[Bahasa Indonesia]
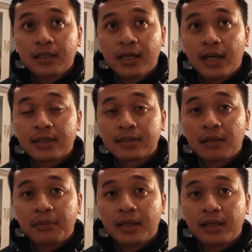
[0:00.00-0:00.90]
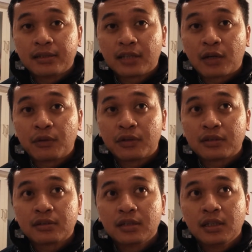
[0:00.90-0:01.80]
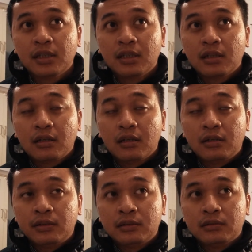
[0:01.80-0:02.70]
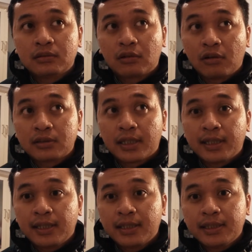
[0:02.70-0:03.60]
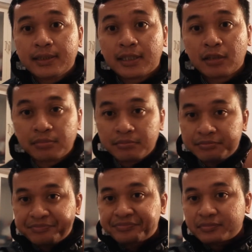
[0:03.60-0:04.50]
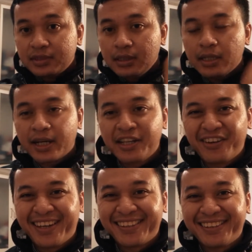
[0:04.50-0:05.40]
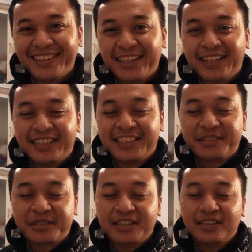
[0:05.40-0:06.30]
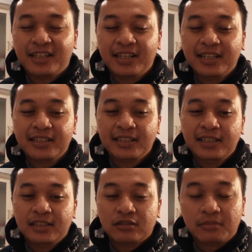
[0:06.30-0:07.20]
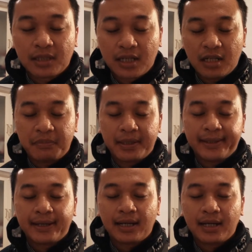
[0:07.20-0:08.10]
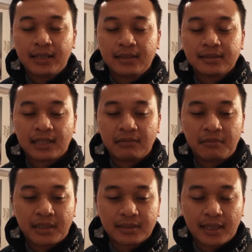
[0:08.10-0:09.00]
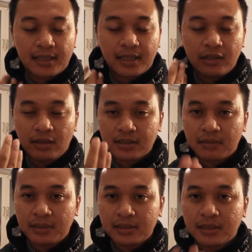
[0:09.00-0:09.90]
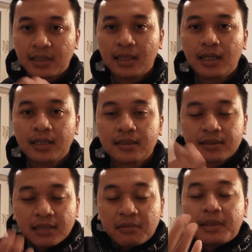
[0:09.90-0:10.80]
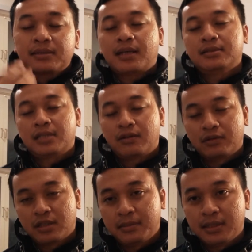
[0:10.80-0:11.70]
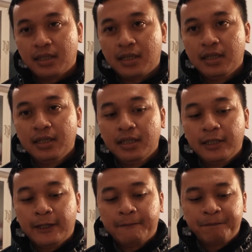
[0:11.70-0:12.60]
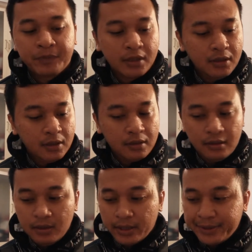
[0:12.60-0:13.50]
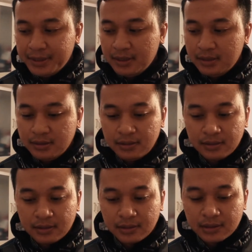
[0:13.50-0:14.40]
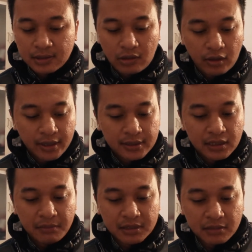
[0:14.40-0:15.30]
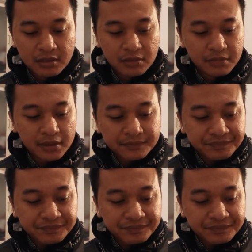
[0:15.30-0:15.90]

Diehard sama Star Wars uh, Kalau saya tetap Radiohead ya tetap Radiohead cuman karena pernikahan saya memaksakan Radiohead sama istri saya istri saya memaksakan Star sama saya ya dia nih koleksinya macam-macam ya